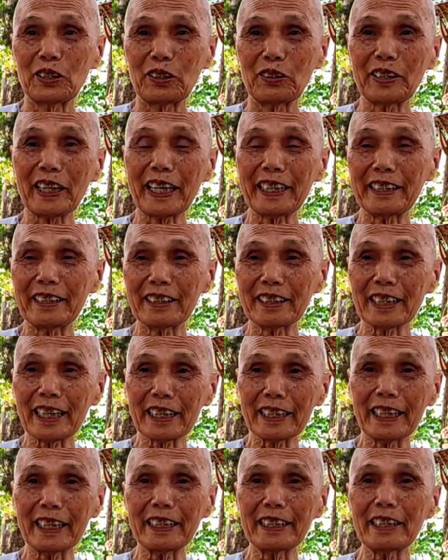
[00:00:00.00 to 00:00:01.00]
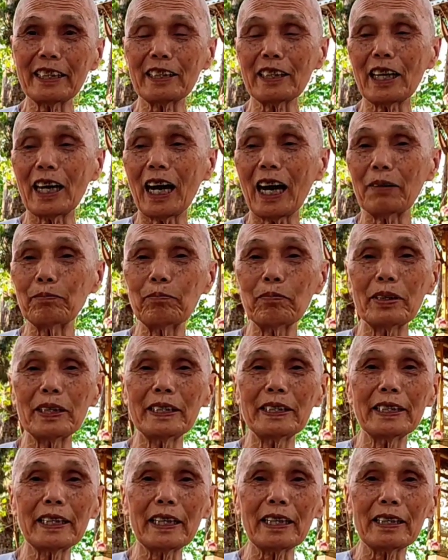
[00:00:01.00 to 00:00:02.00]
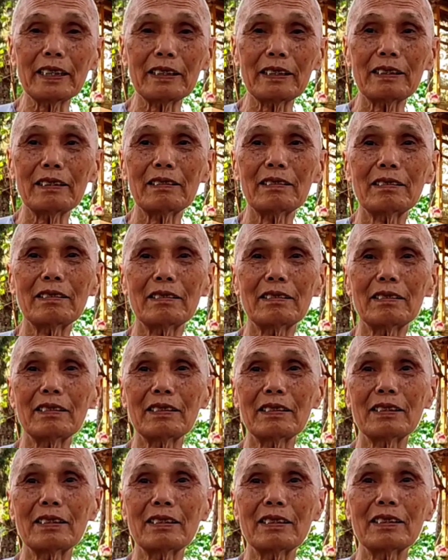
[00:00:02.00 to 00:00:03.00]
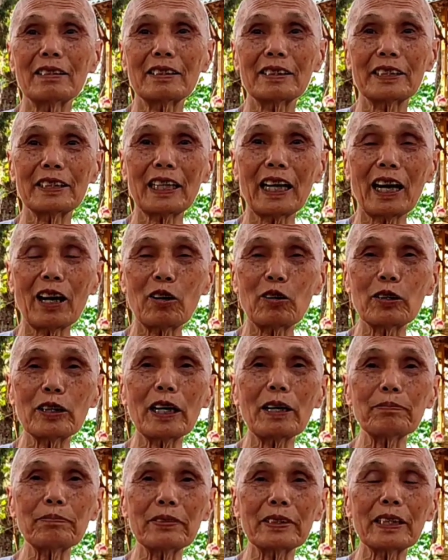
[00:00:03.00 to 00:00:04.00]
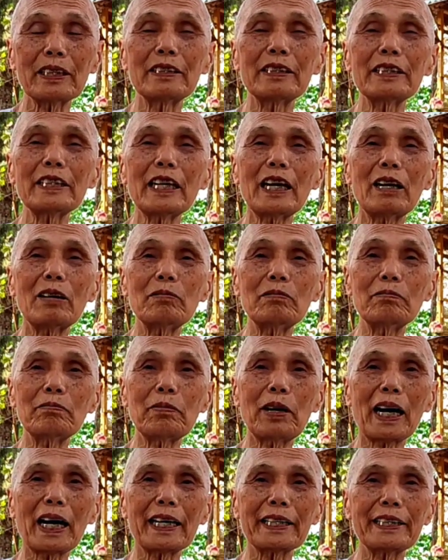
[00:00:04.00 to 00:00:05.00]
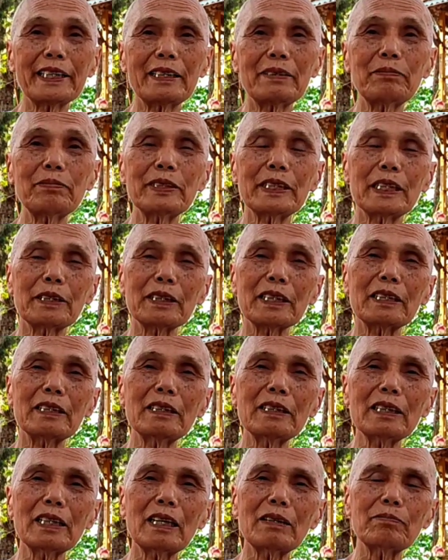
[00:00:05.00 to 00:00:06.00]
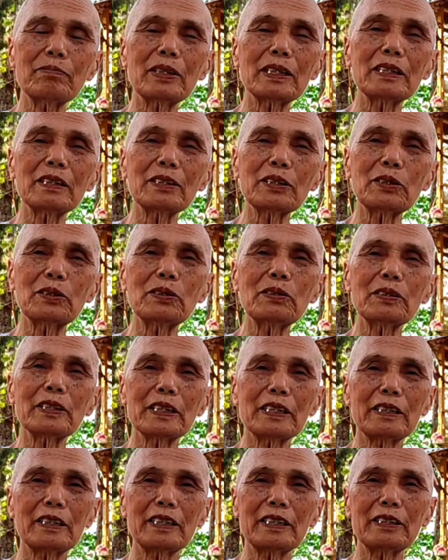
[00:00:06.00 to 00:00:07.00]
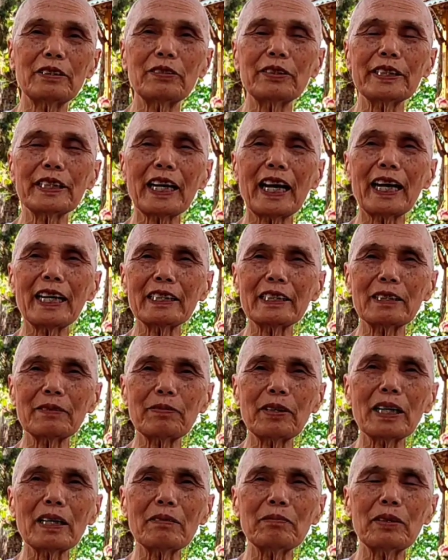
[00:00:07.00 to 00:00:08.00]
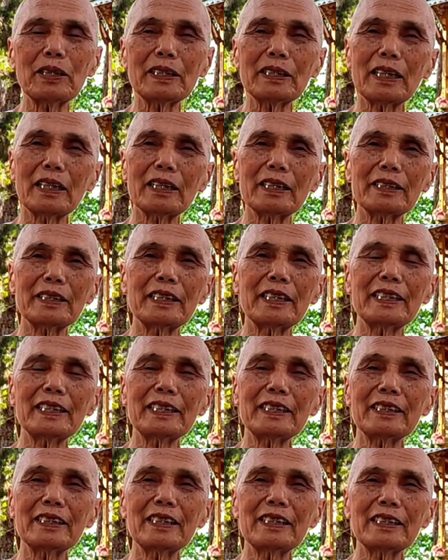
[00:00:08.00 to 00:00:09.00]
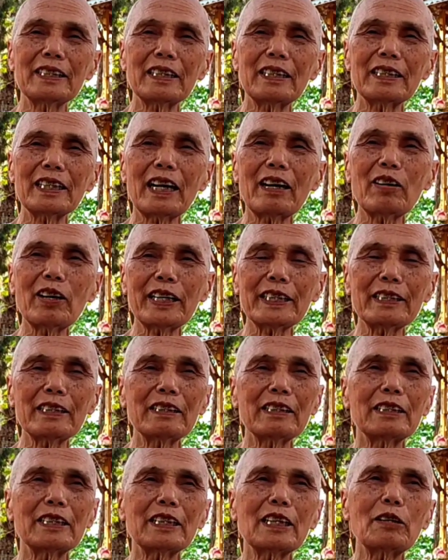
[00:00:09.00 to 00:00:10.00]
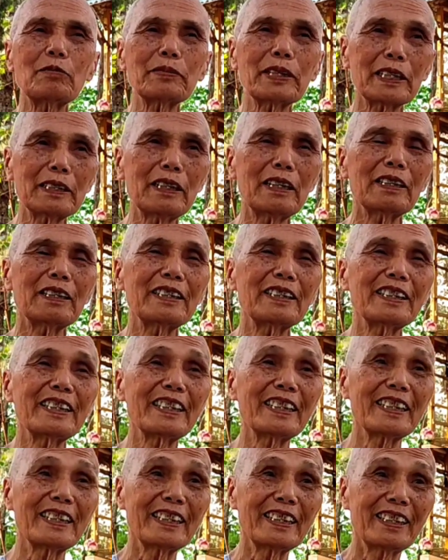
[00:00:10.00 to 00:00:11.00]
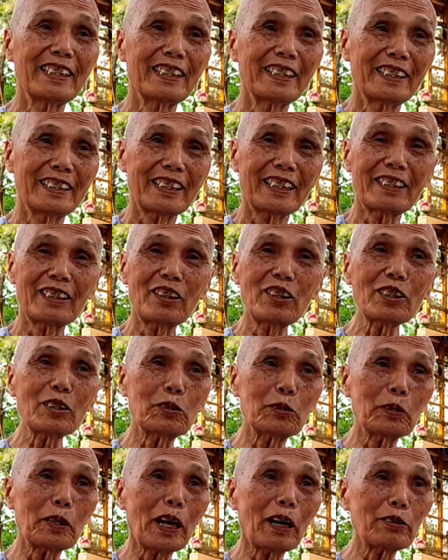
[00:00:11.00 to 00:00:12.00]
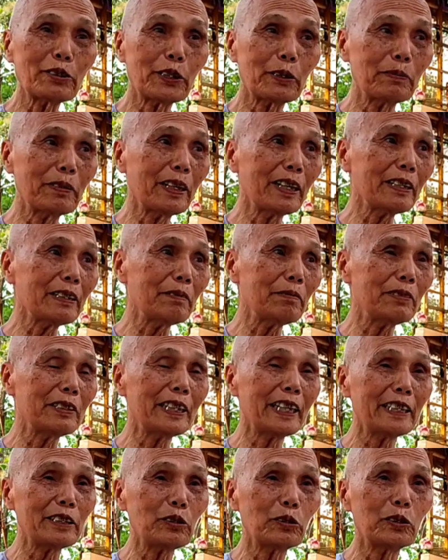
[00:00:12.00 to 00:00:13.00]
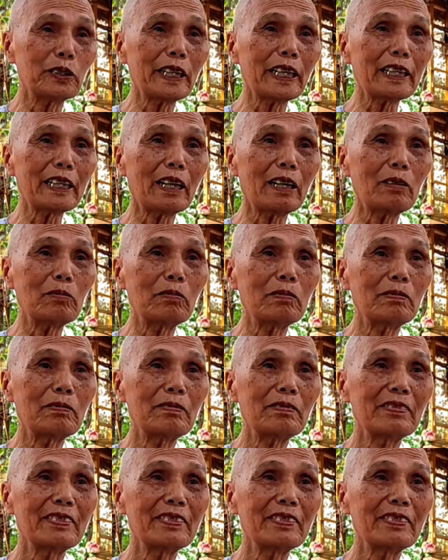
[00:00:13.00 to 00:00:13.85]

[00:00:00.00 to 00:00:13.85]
rồi thầy nhường ra đi á, là âm binh á rao khắp thinh không ba đêm diệt trước âm binh cứu người núi tan sụp đất bớ đời đi chi sơn đáo hãy thương người không tin chừng đó cù lao sụp hết ghe xuồng ngắn không